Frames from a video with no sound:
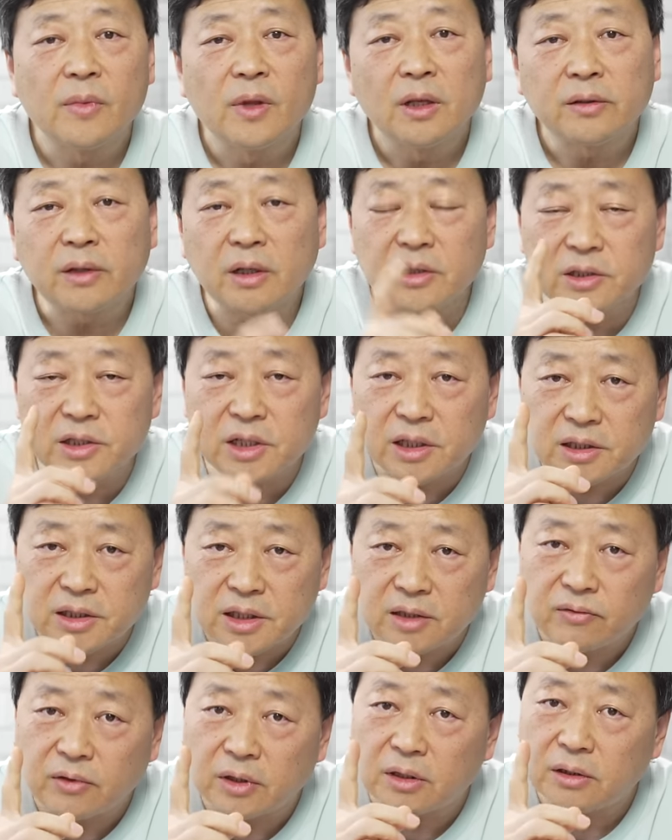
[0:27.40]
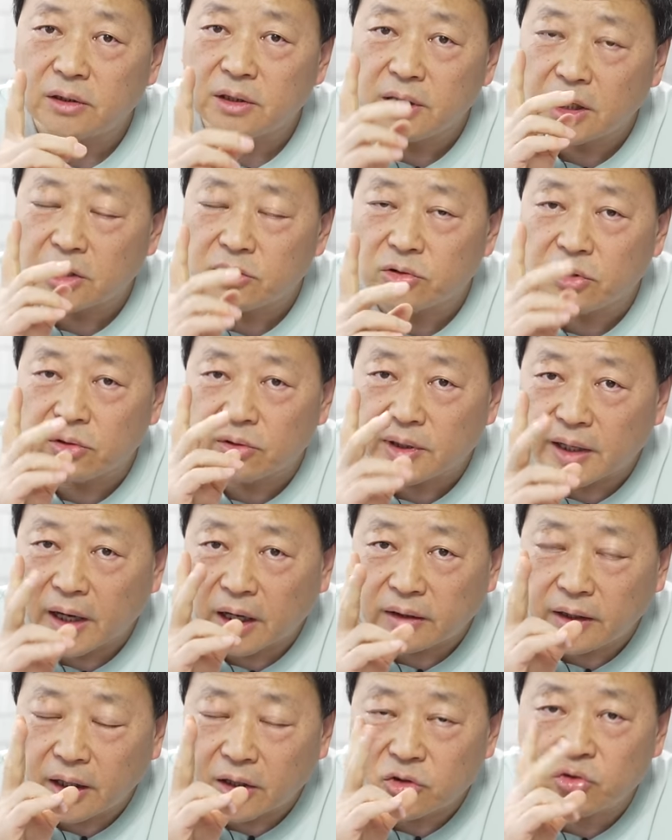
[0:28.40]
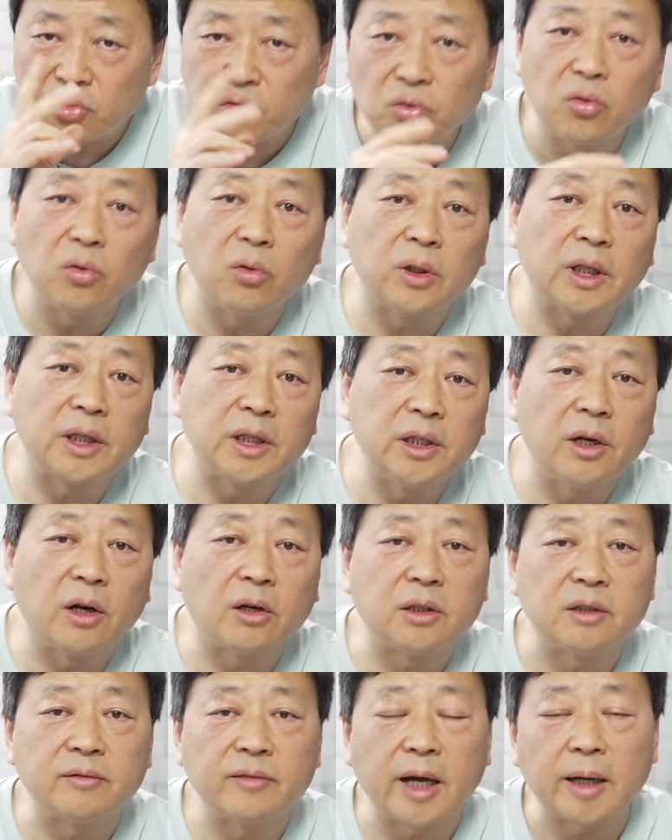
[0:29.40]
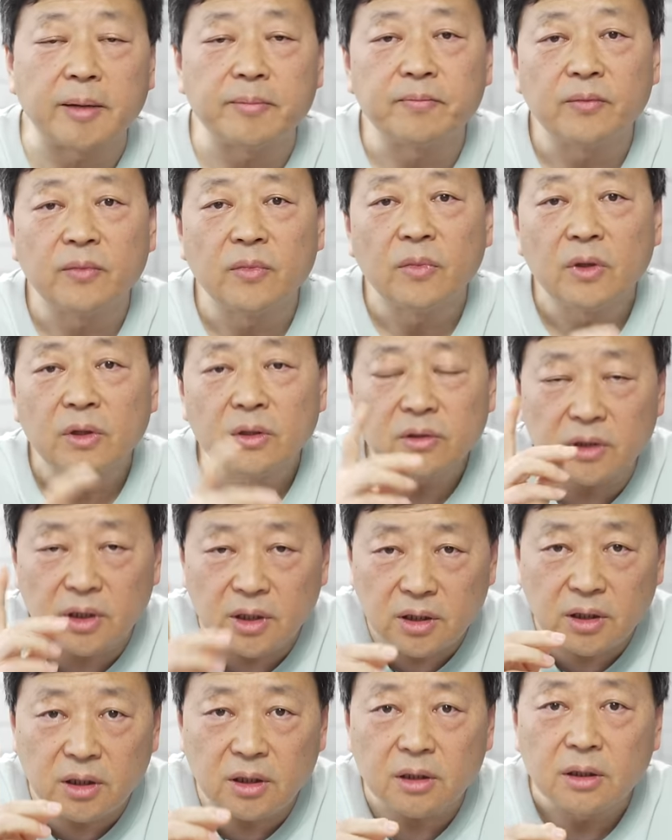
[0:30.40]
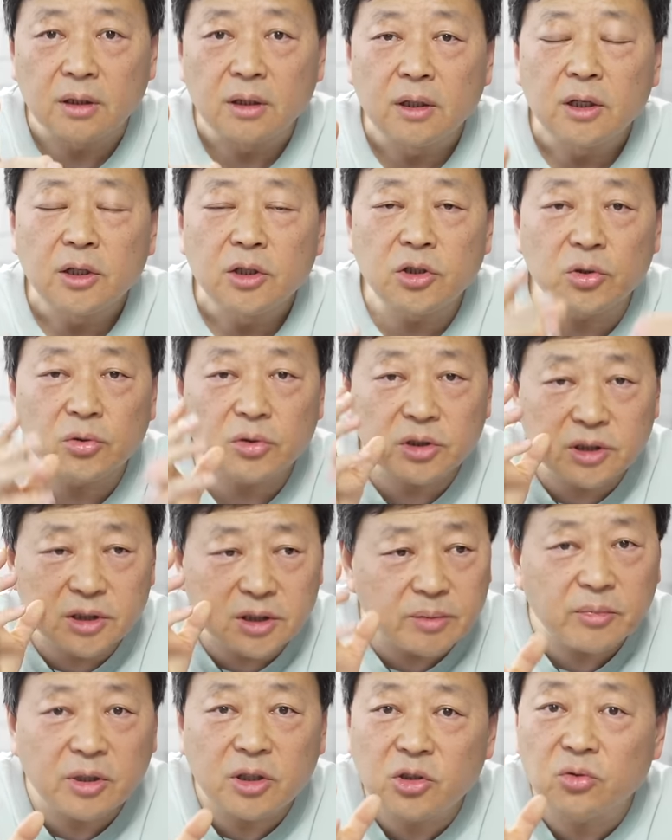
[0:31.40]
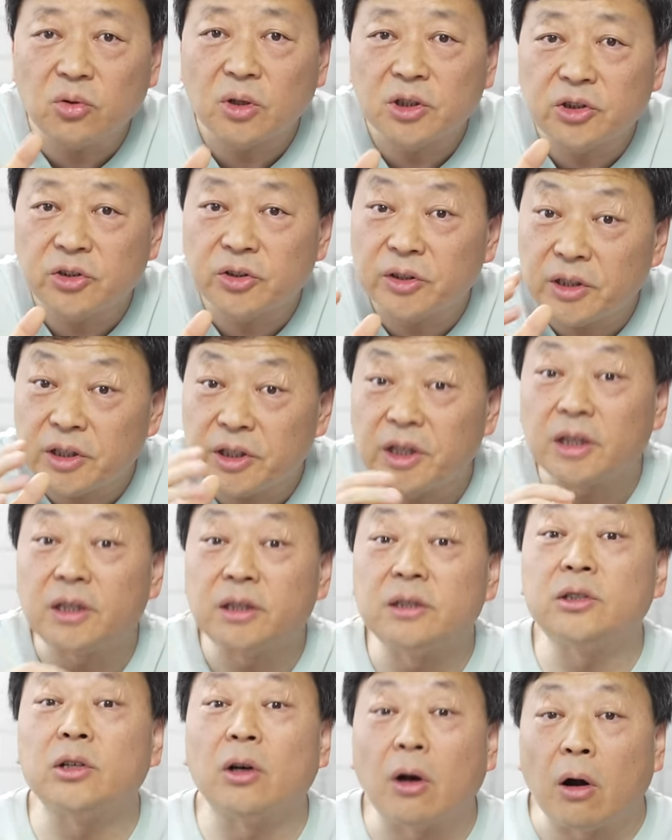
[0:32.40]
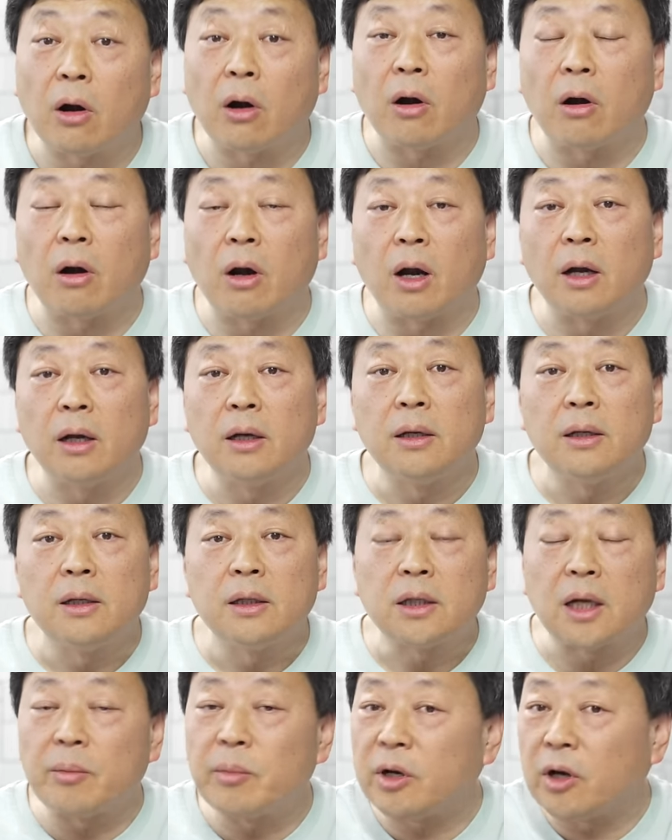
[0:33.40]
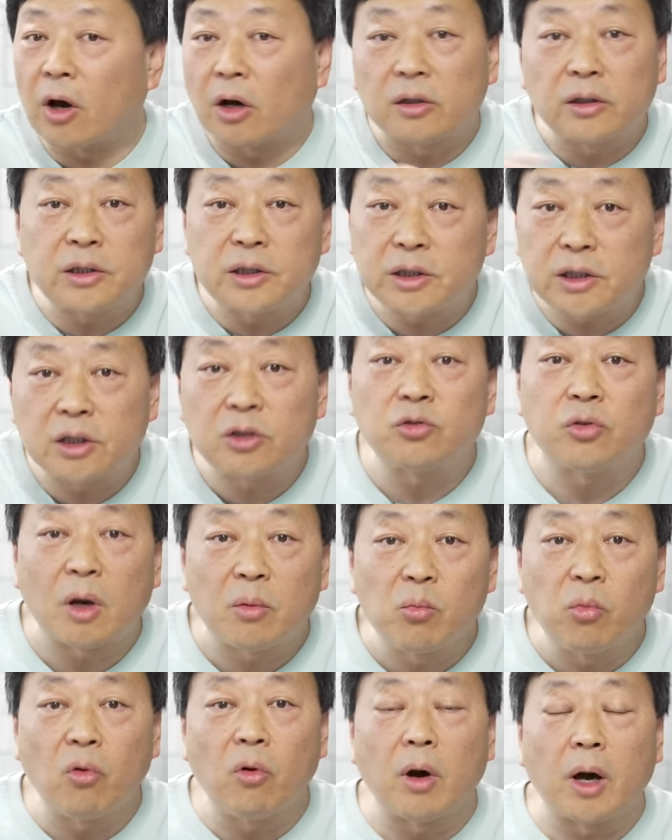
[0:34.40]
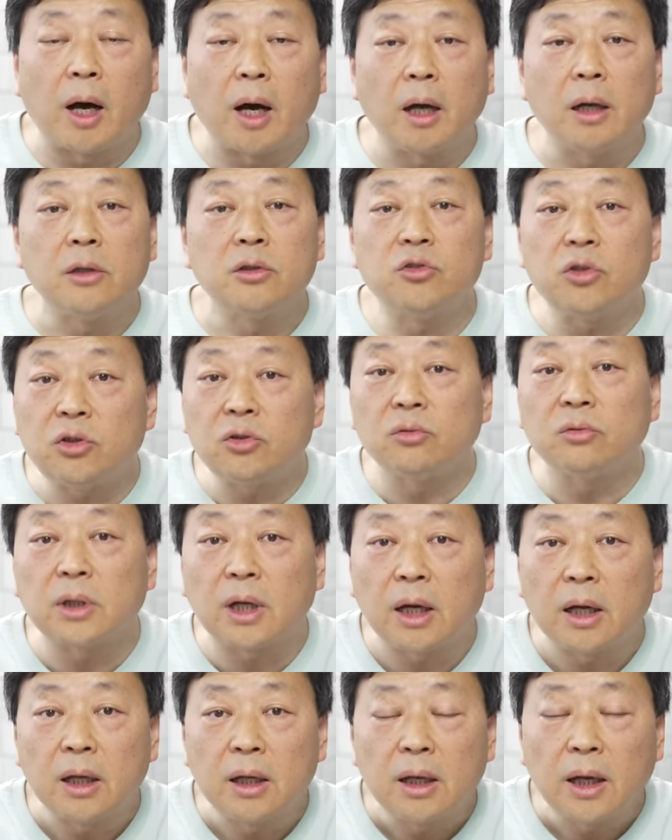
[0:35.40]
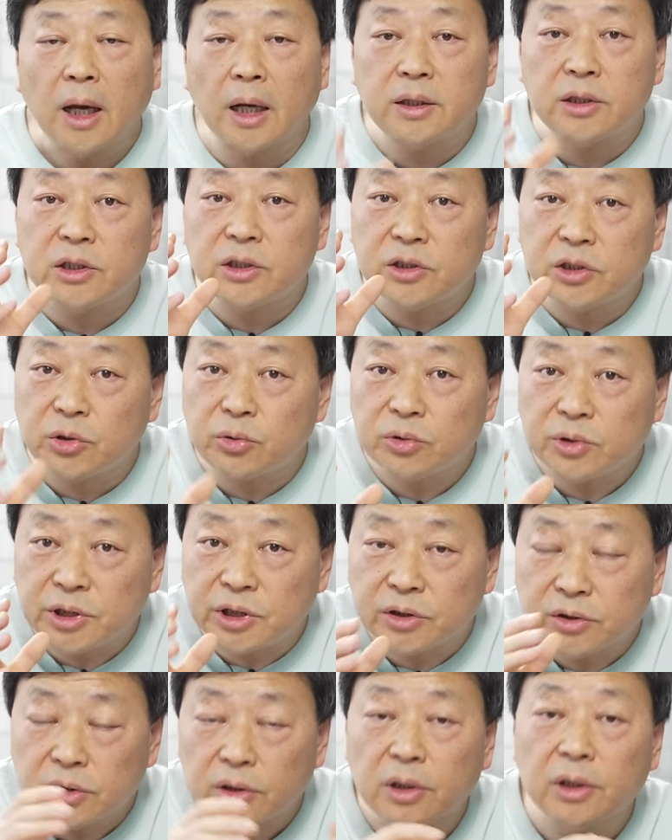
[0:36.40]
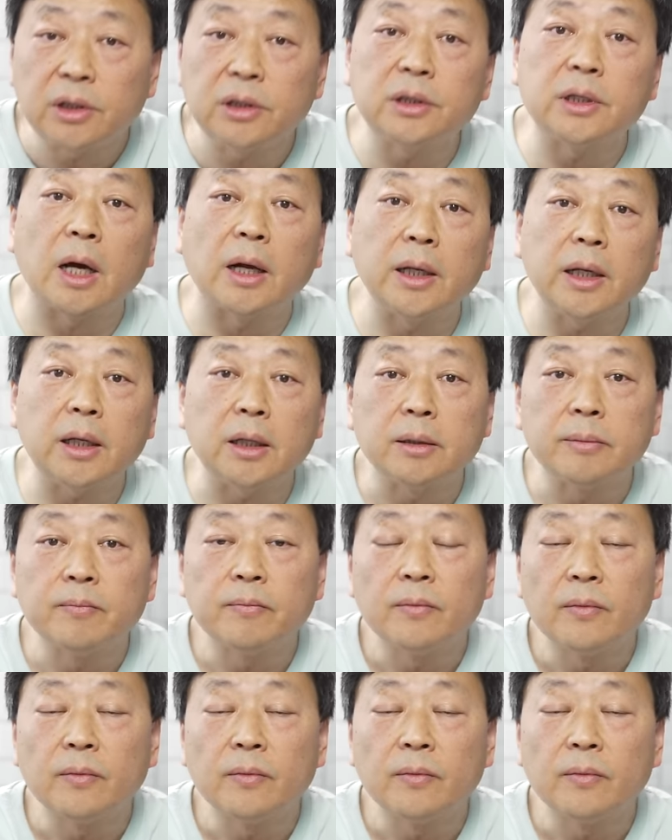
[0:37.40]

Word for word: 但是这个新闻应该说有两点出乎我的意料之外，第一。就是这么弱智的那些营销号啊，他们搞的这些传播啊，最终呢，还这就形成了影响力。